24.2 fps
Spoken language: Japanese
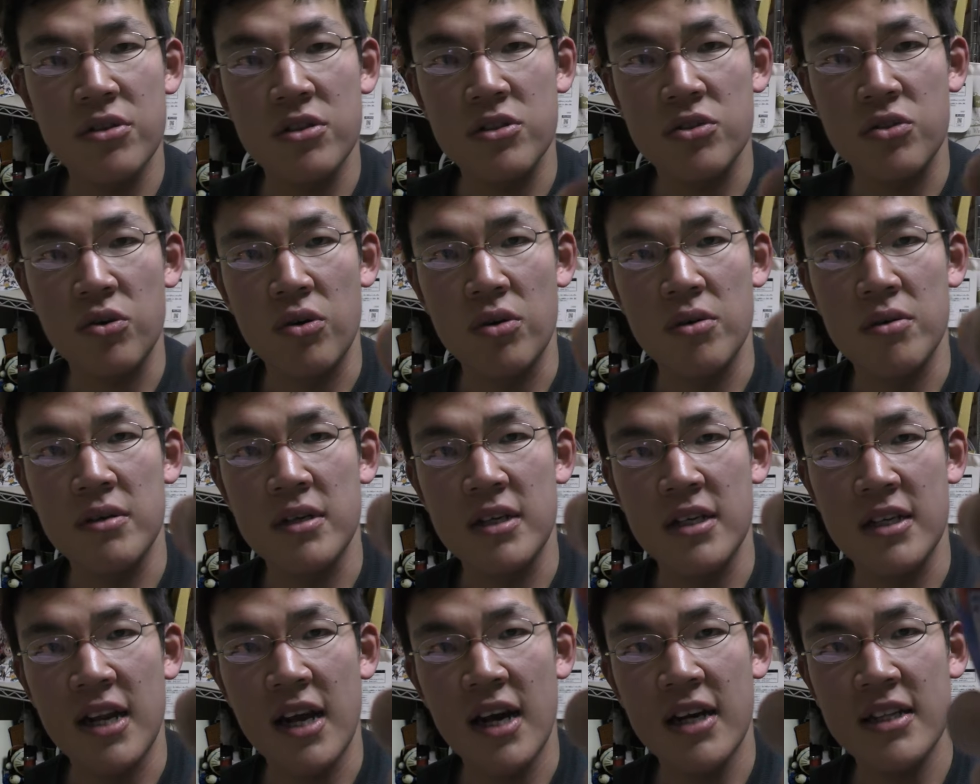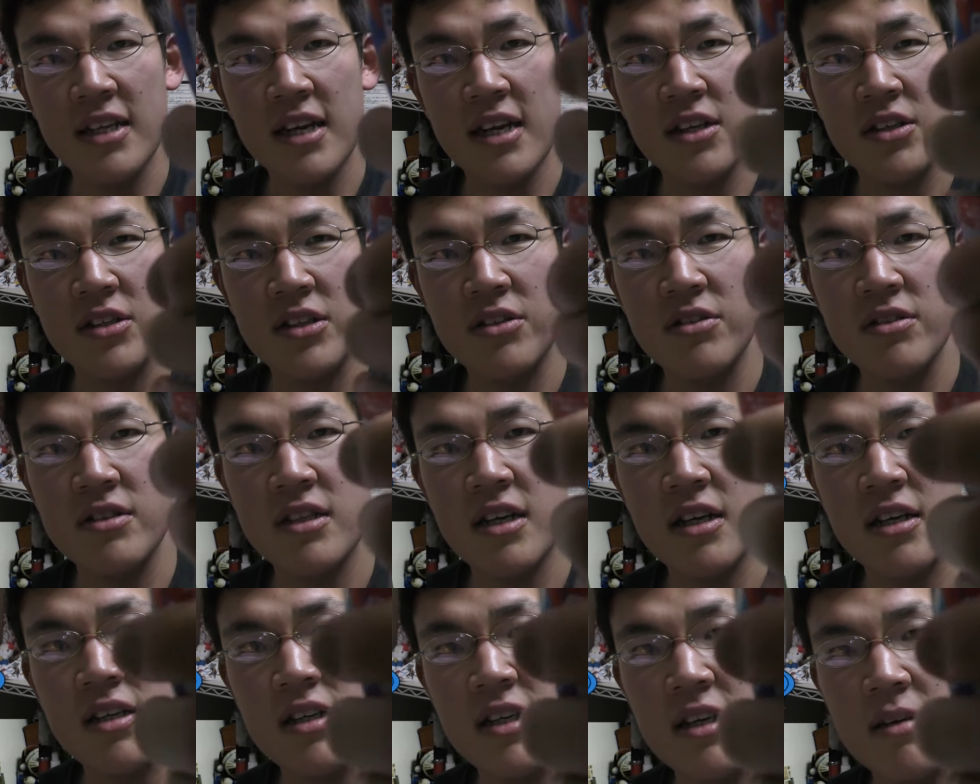ルト入れ働く乳
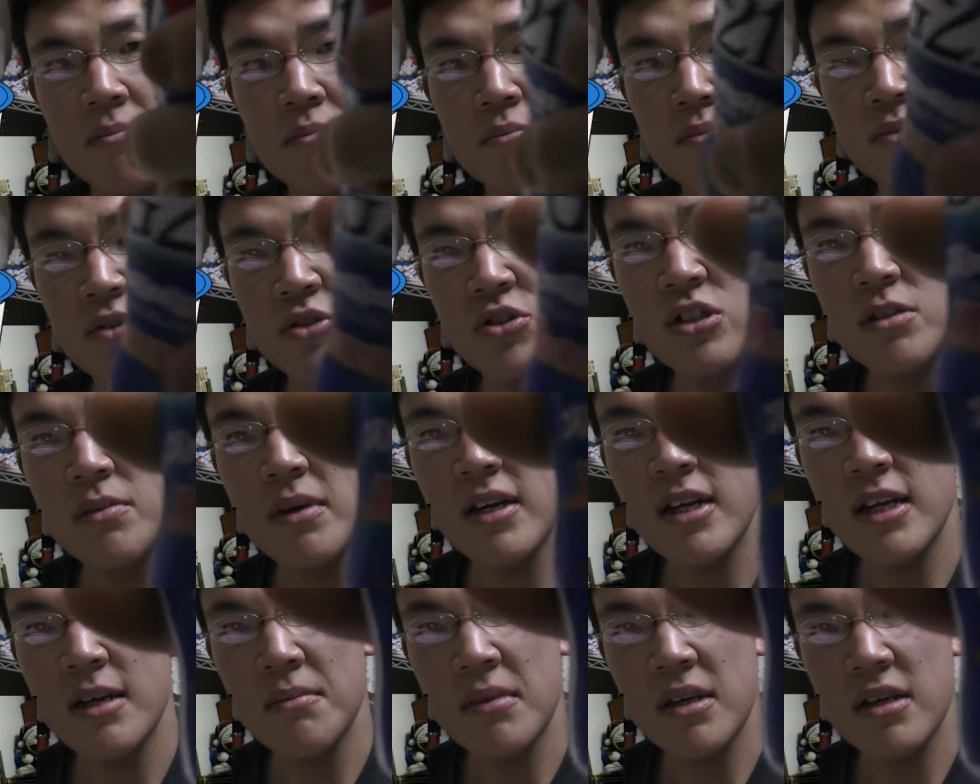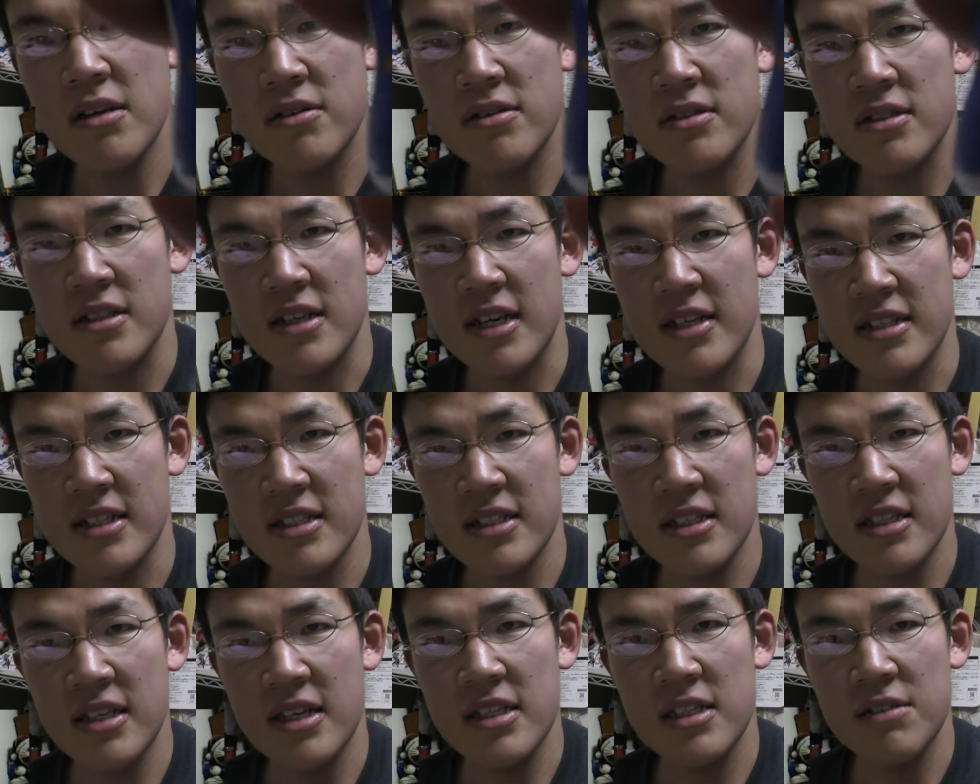酸菌ブルーベリーミックス優
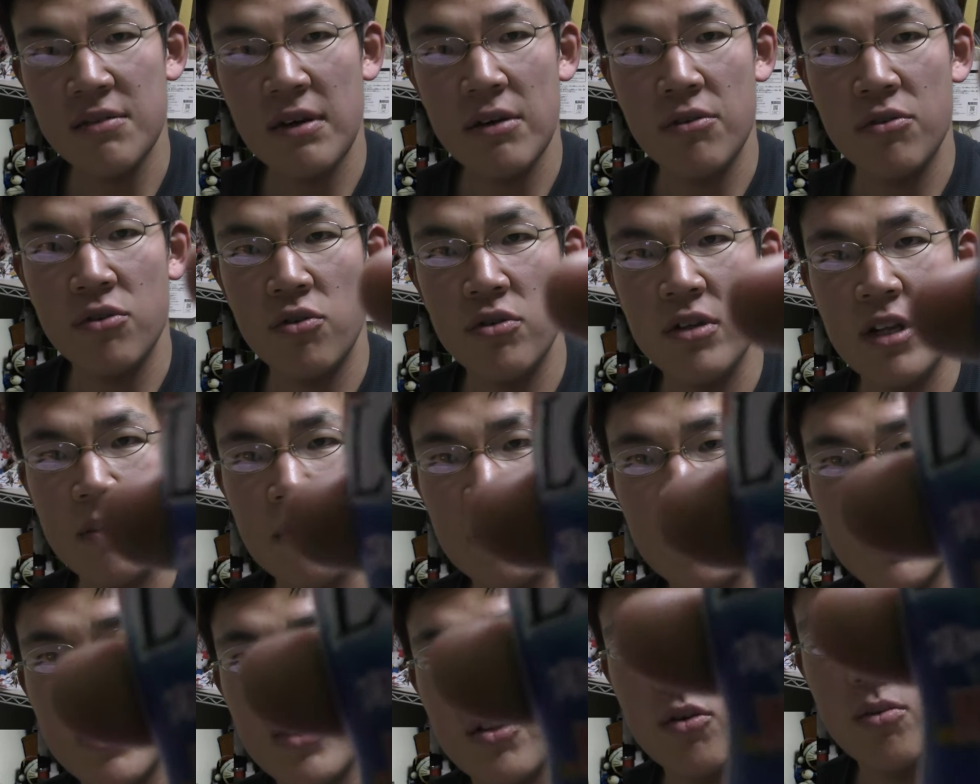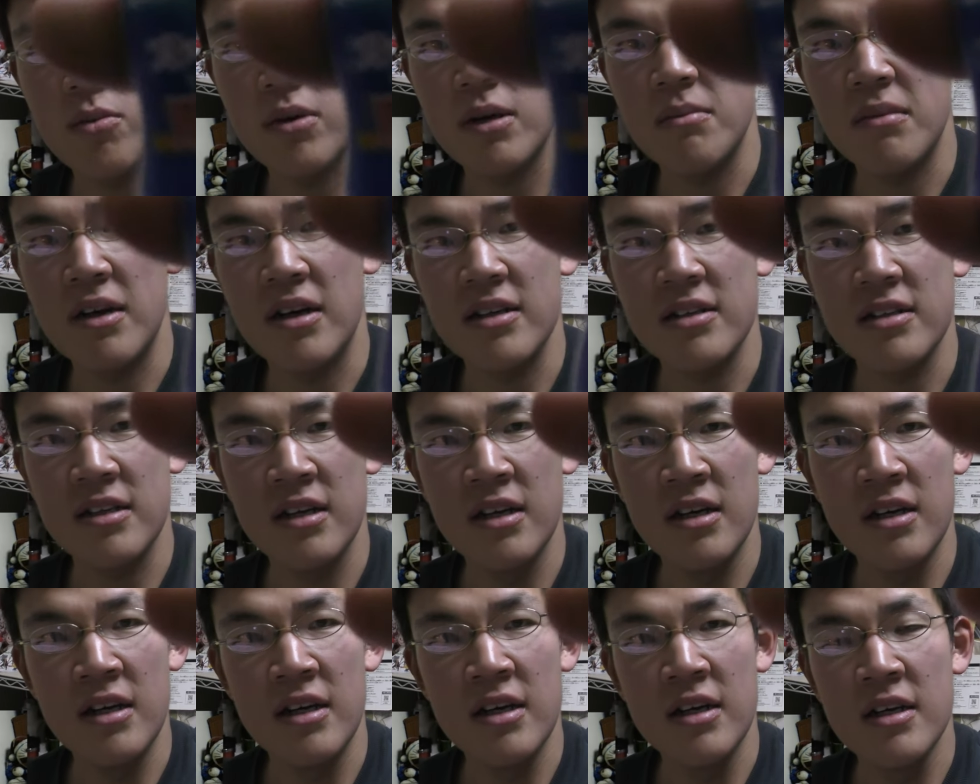しい味わいを飲んでみたいと思います
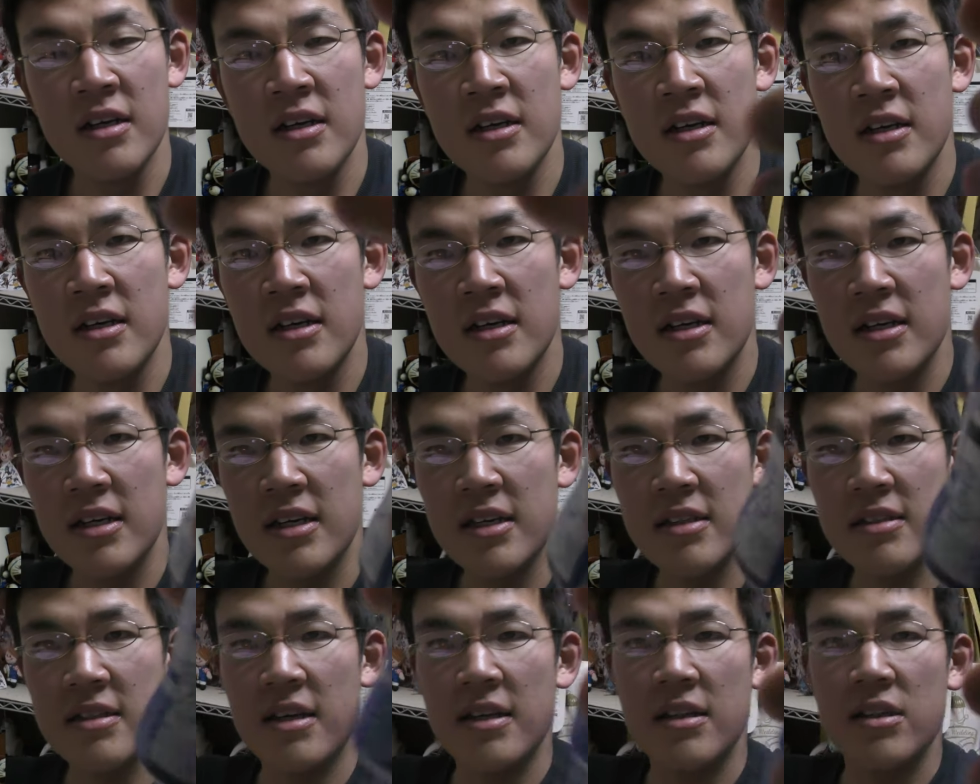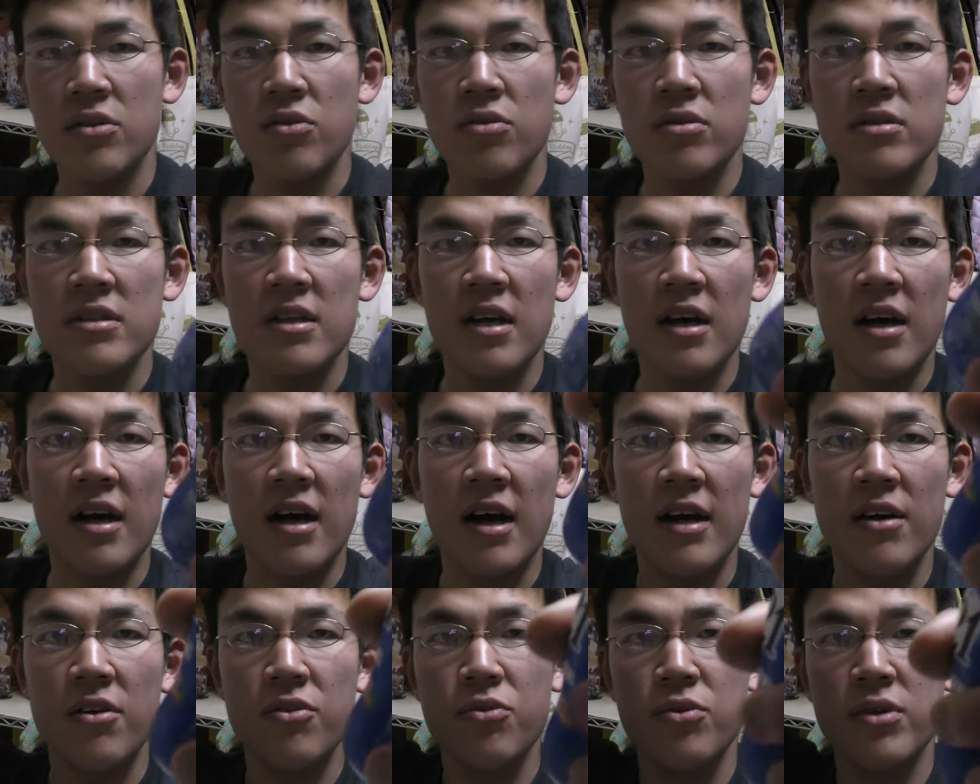以前飲んだ
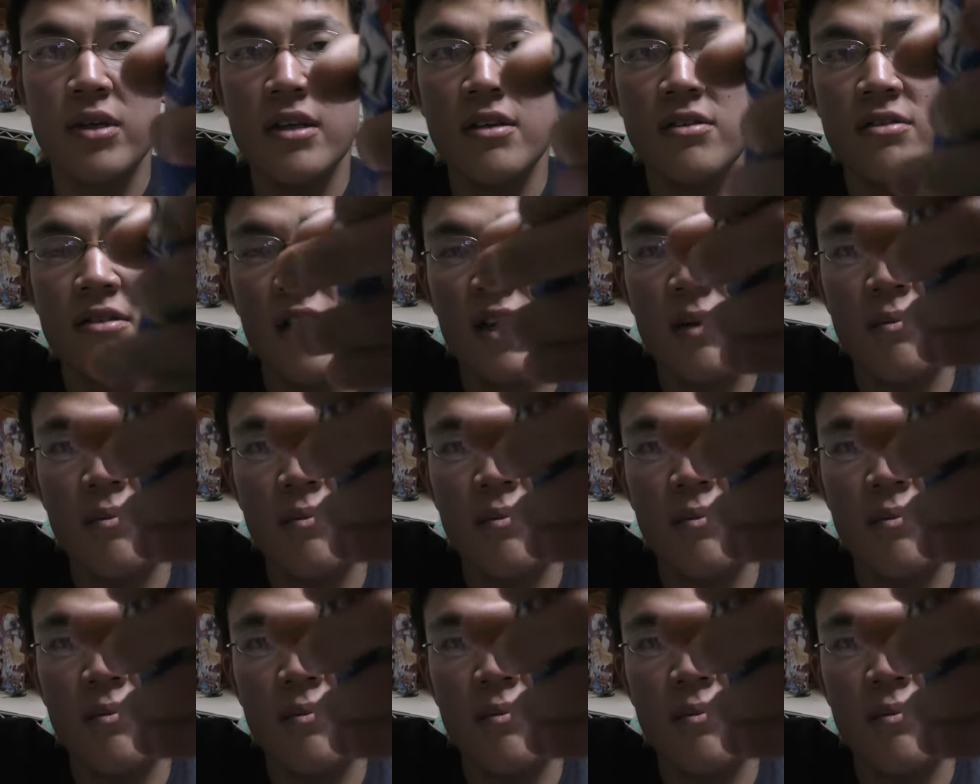あのドリンクタ